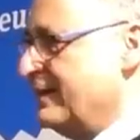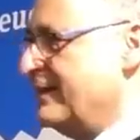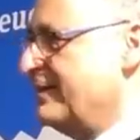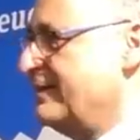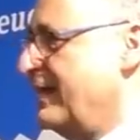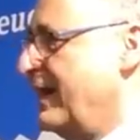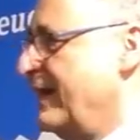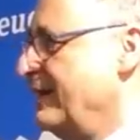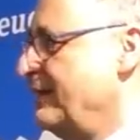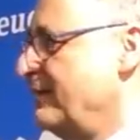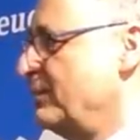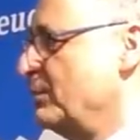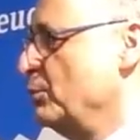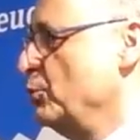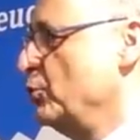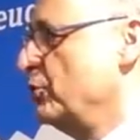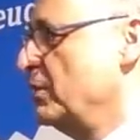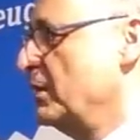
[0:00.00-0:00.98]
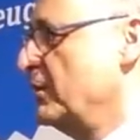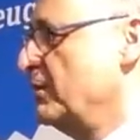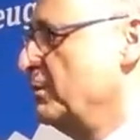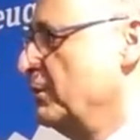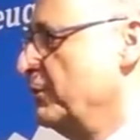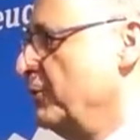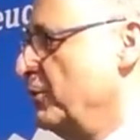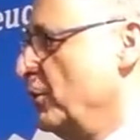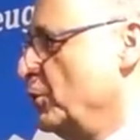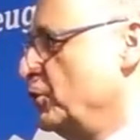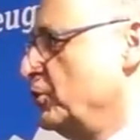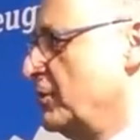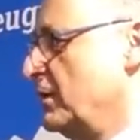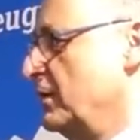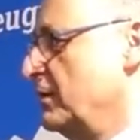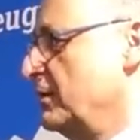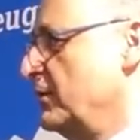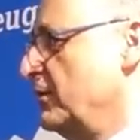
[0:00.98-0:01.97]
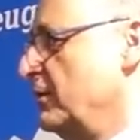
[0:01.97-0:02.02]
Das heißt, da musst du dir jetzt mal vorstellen,